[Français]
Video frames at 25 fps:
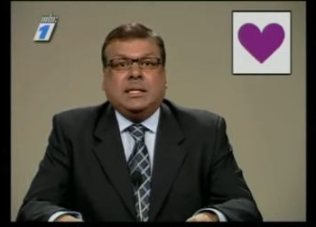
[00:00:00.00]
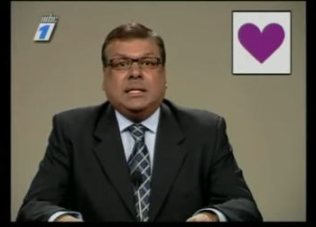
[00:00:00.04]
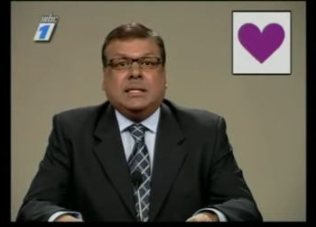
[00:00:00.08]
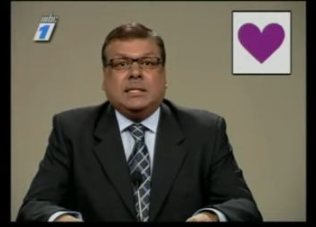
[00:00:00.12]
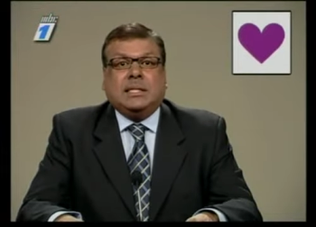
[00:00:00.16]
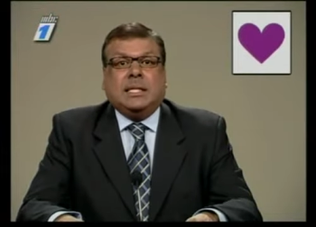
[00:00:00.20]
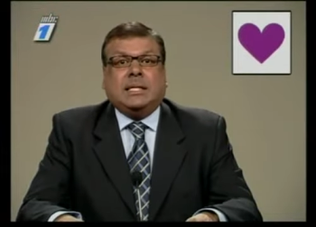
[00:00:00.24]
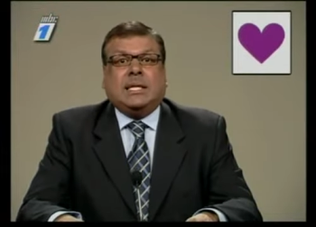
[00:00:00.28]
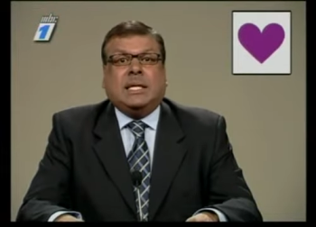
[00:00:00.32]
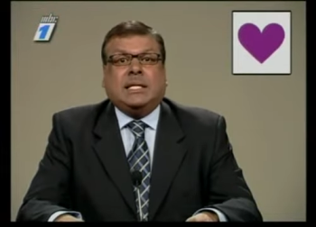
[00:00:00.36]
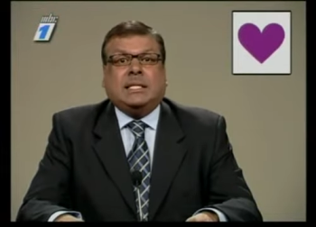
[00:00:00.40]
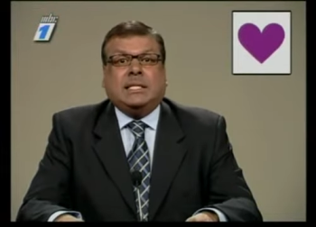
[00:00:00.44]

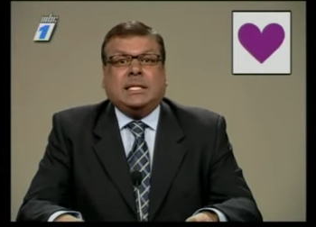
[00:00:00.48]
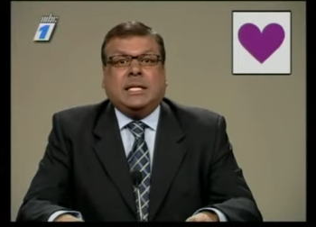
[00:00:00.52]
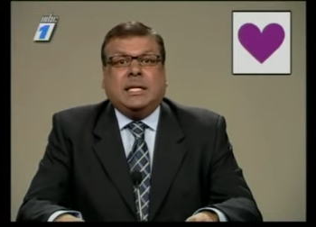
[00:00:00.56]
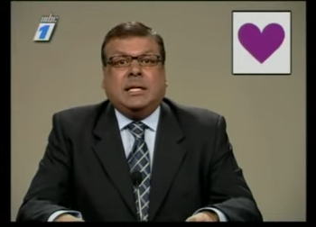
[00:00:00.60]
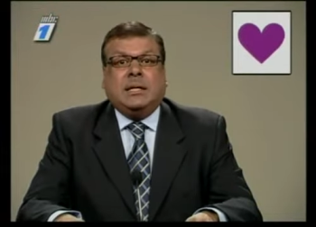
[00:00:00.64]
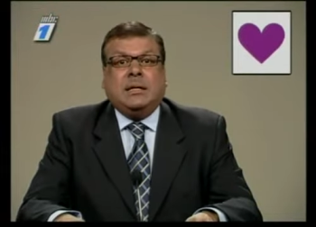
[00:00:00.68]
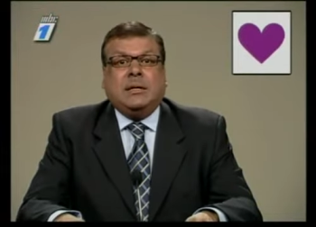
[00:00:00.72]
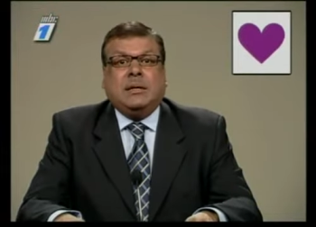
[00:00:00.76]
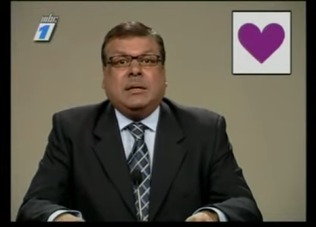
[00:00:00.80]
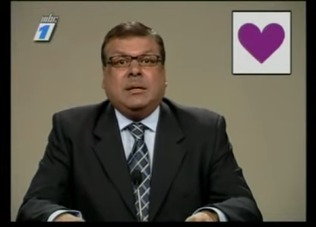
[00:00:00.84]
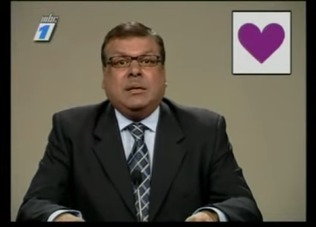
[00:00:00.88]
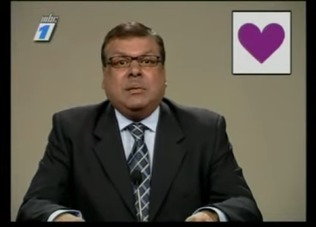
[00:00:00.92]

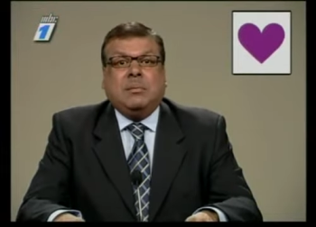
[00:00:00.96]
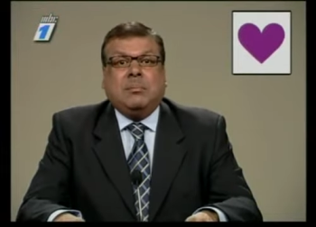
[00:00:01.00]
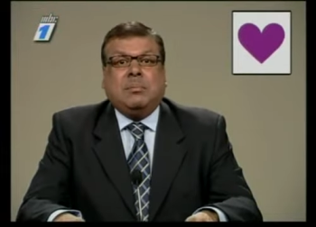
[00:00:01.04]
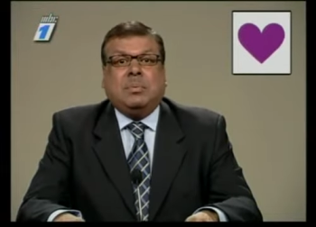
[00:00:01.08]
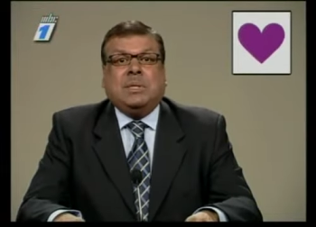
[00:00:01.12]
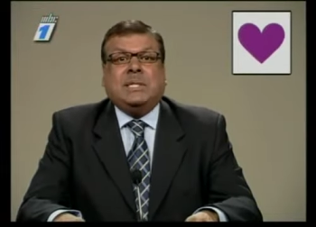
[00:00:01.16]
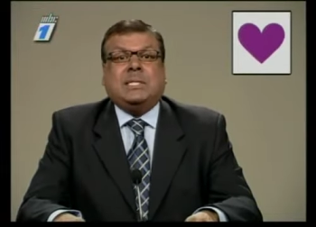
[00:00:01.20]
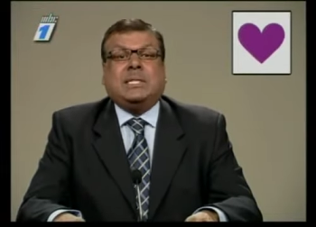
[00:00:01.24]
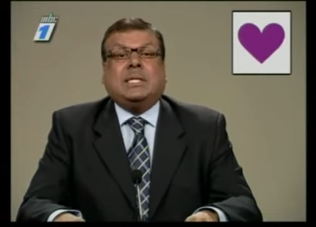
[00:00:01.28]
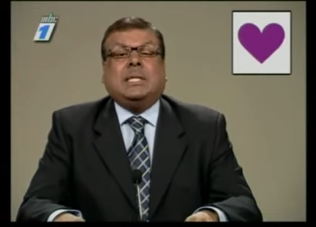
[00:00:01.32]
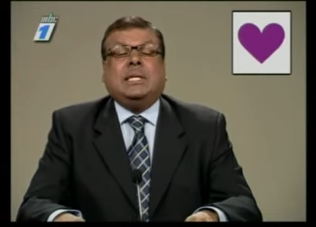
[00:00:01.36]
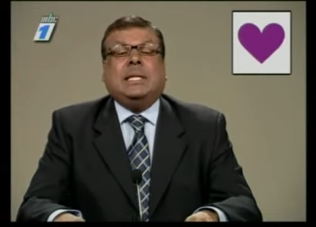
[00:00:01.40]
c'est-à-dire
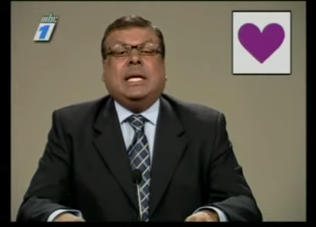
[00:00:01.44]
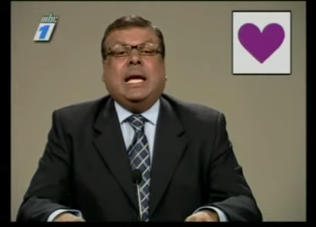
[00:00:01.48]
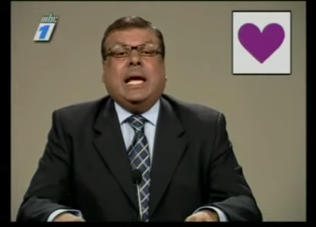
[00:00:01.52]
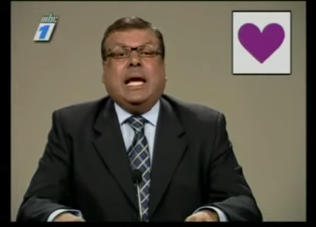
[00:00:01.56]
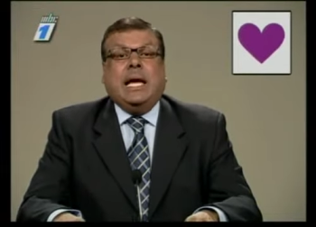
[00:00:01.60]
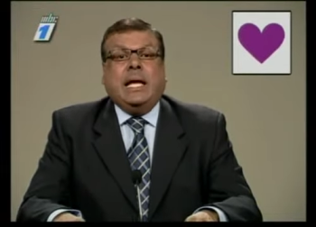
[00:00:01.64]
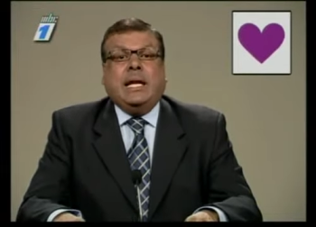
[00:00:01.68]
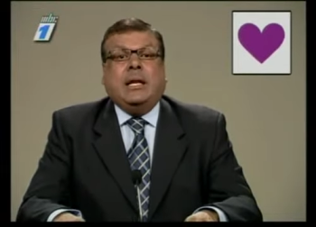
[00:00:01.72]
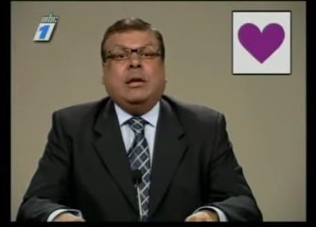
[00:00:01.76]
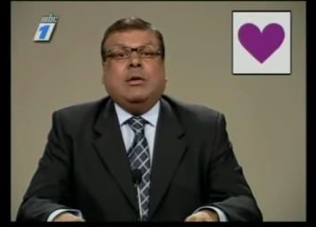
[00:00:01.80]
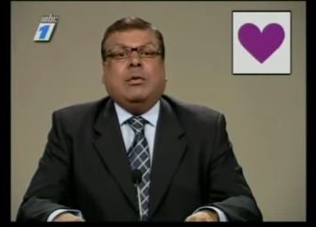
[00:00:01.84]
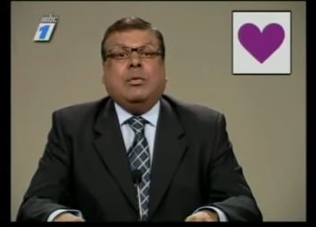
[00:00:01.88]
plus
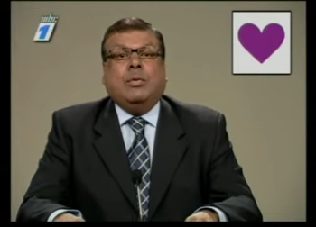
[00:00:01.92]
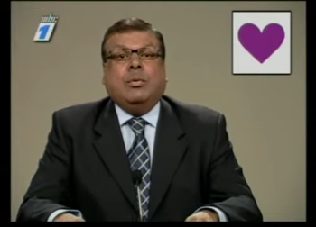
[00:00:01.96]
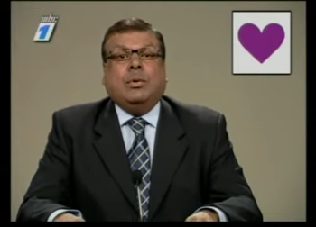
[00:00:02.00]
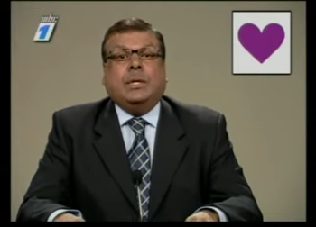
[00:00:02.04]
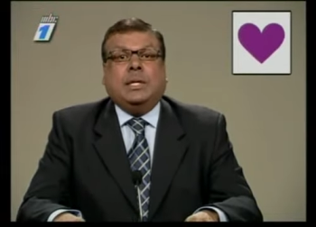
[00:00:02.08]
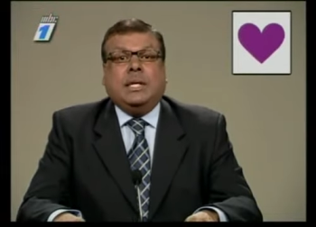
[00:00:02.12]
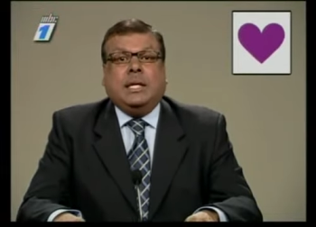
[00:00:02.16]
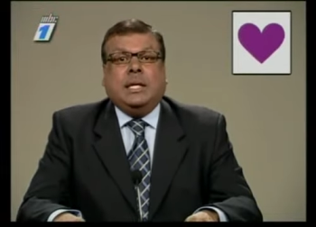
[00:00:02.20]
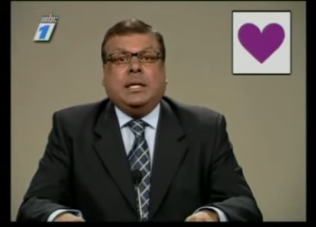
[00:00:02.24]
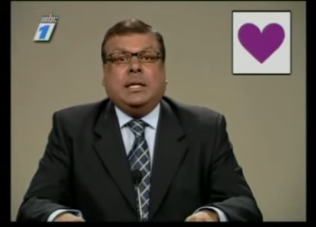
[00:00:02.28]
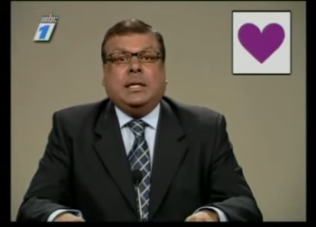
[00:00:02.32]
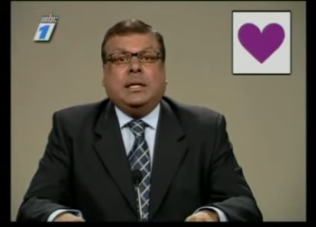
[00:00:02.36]
qu'un
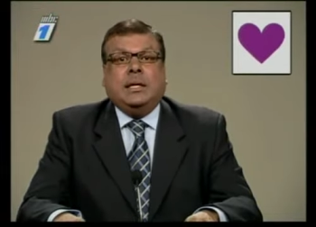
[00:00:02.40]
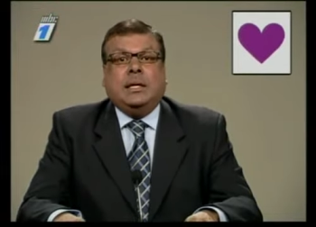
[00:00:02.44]
LOD.